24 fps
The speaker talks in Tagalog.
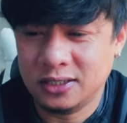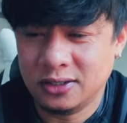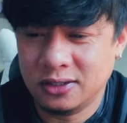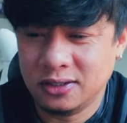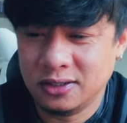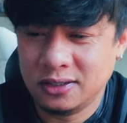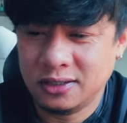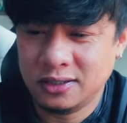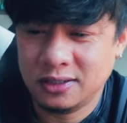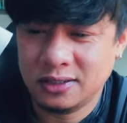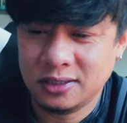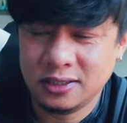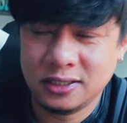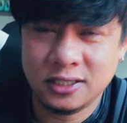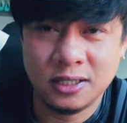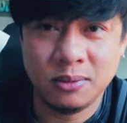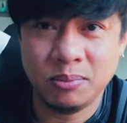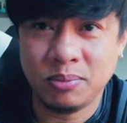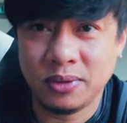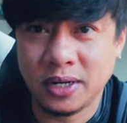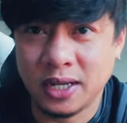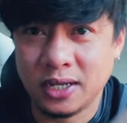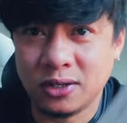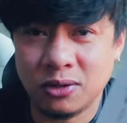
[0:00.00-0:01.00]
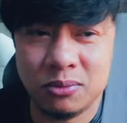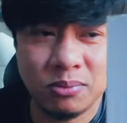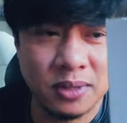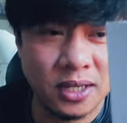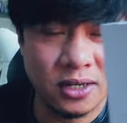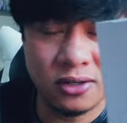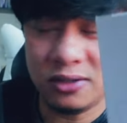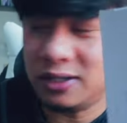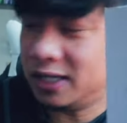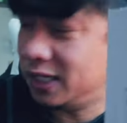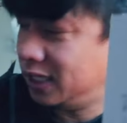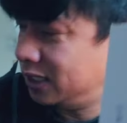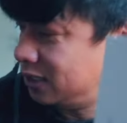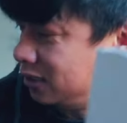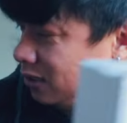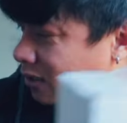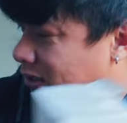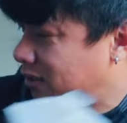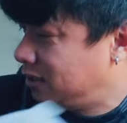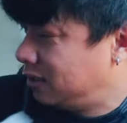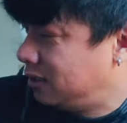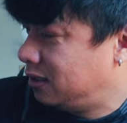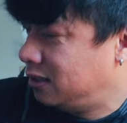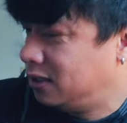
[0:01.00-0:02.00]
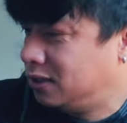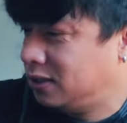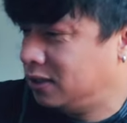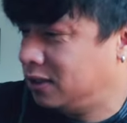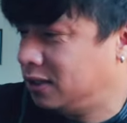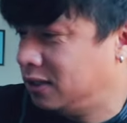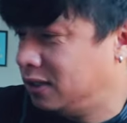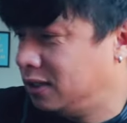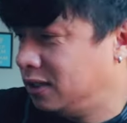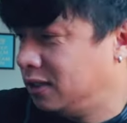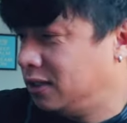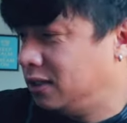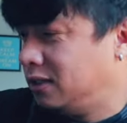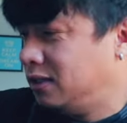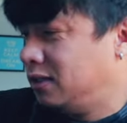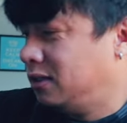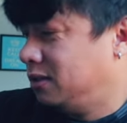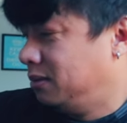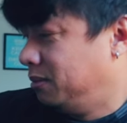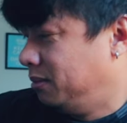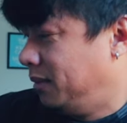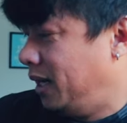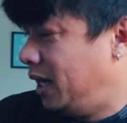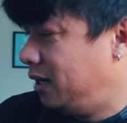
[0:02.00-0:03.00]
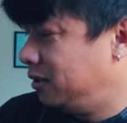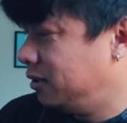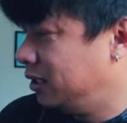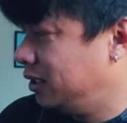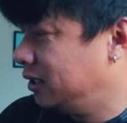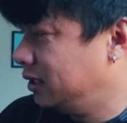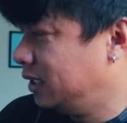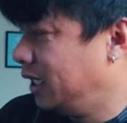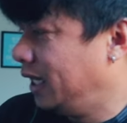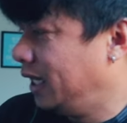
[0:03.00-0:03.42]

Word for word: nyo syempre kung meron ganito meron